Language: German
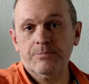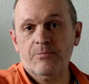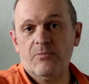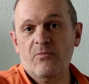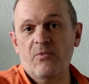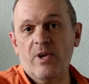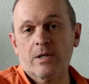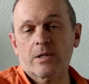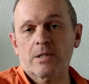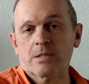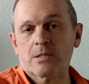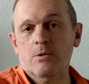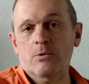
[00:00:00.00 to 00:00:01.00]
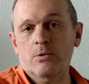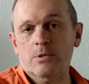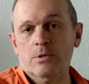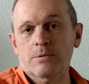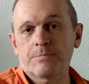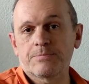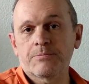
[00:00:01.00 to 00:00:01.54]
wäre das gelöst.
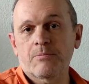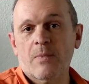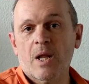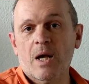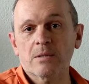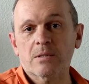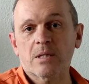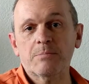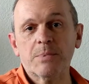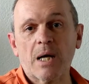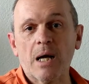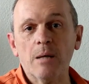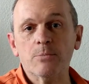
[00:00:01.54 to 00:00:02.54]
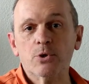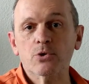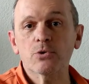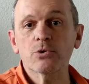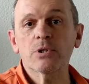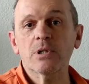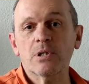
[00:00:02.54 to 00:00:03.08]
Also das mit der halben
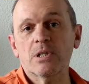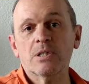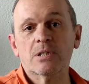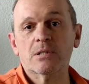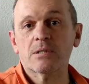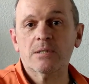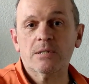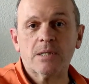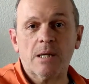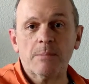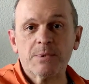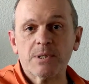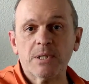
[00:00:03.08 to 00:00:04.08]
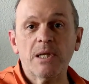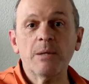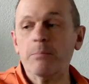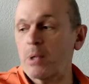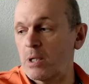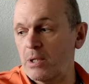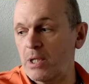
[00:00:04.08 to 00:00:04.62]
Stunde ist selbst ihm
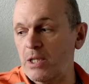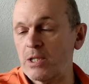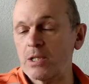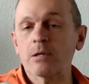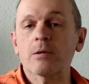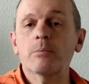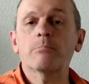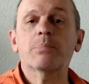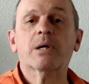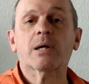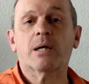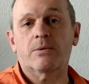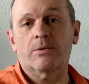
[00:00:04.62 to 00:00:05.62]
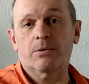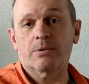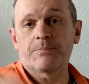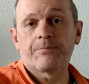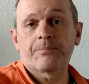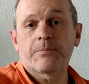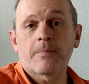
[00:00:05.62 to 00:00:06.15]
nicht bekannt.
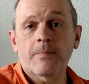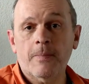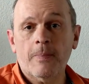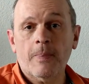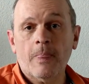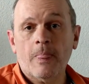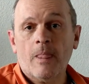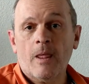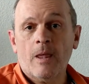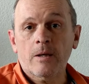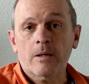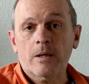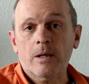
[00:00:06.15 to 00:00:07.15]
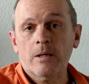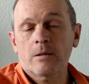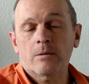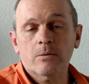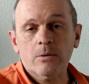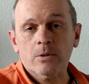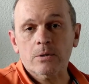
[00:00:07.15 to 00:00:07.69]
Ja,
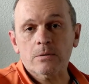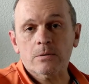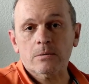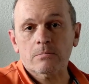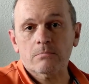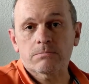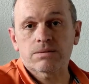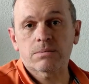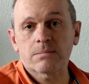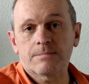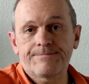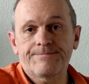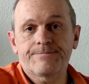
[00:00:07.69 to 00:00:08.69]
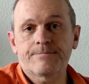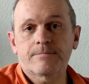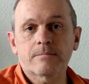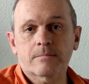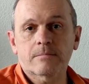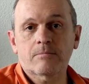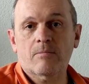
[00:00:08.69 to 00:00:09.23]
und
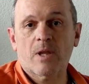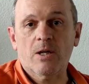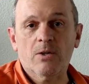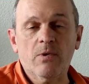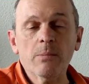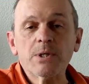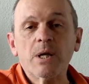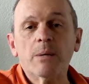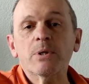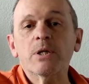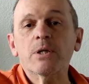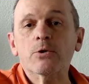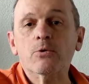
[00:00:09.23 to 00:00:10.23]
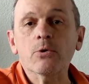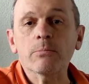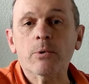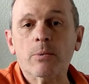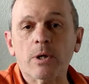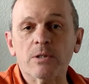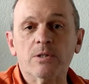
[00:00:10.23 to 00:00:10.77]
ich will mich damit nicht rühmen, um
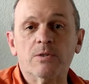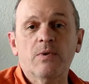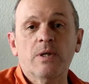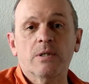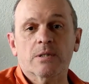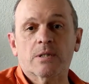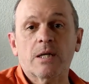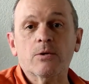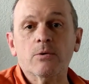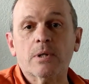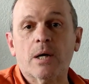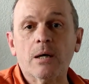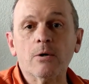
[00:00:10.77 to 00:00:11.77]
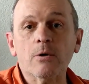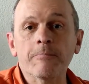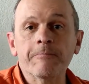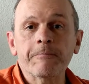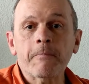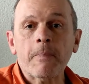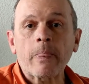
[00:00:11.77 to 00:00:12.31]
Gottes Willen. Es geht nur darum,
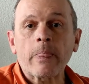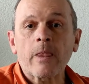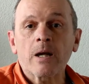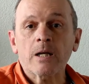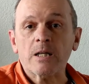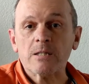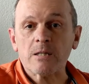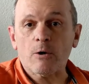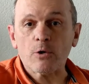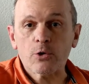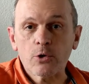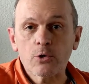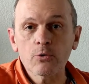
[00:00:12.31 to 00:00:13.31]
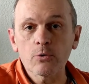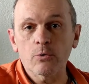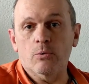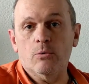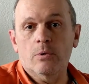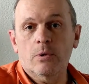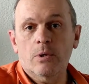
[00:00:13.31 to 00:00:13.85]
dass auch du
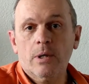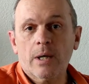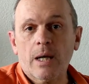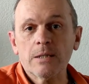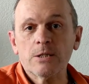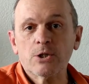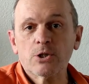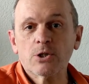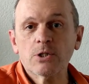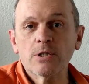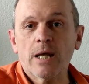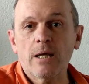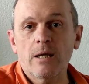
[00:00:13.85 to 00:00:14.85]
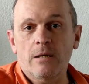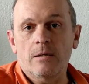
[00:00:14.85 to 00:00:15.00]
ganz schnell